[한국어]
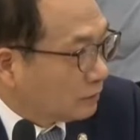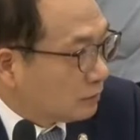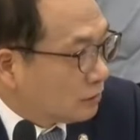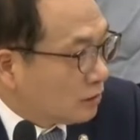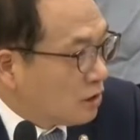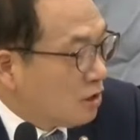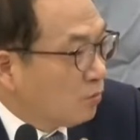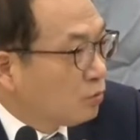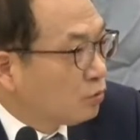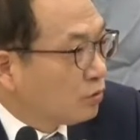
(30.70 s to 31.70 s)
그래서 이제
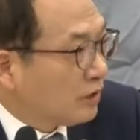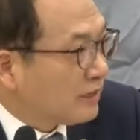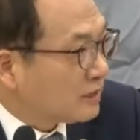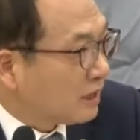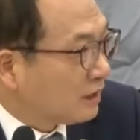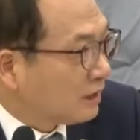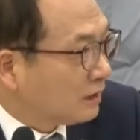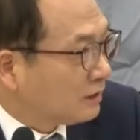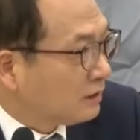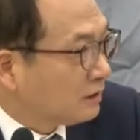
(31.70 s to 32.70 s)
일부
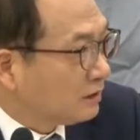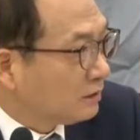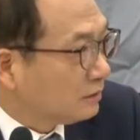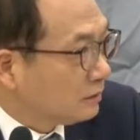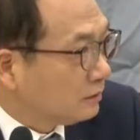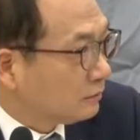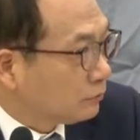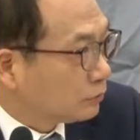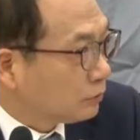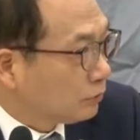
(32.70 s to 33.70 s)
예산이 예,
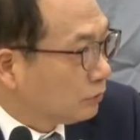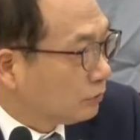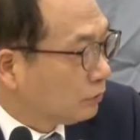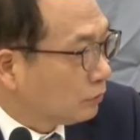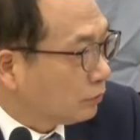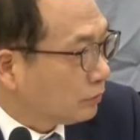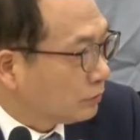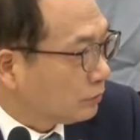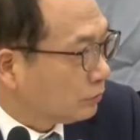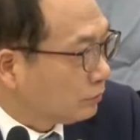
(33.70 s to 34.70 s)
국정원을
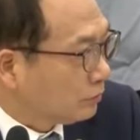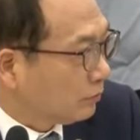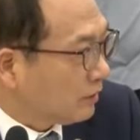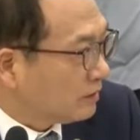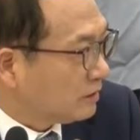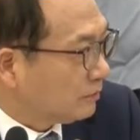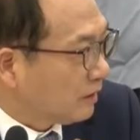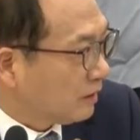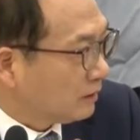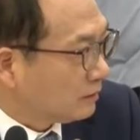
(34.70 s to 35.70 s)
통해서 들어오는 건
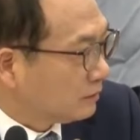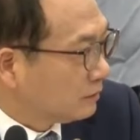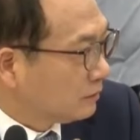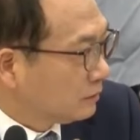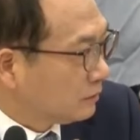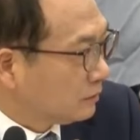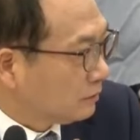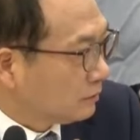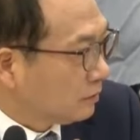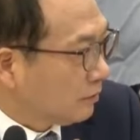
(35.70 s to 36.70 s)
맞지만
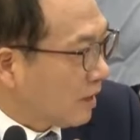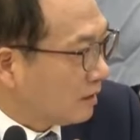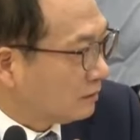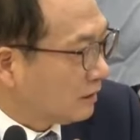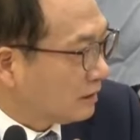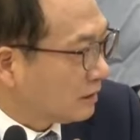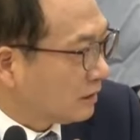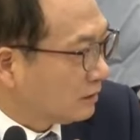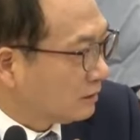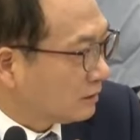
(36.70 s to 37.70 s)
어, 더 많은
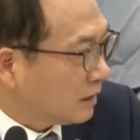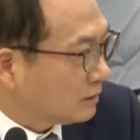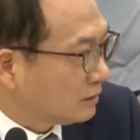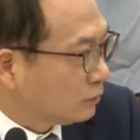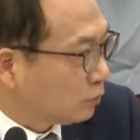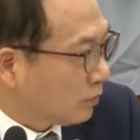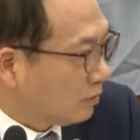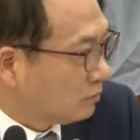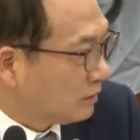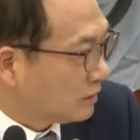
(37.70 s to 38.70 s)
예산은 사실
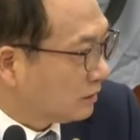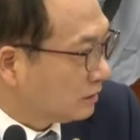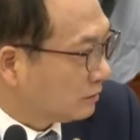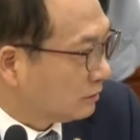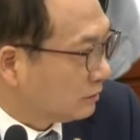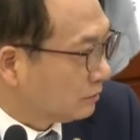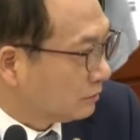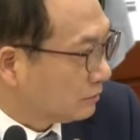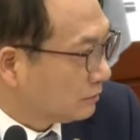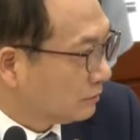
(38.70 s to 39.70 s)
국방부 예산이거든요.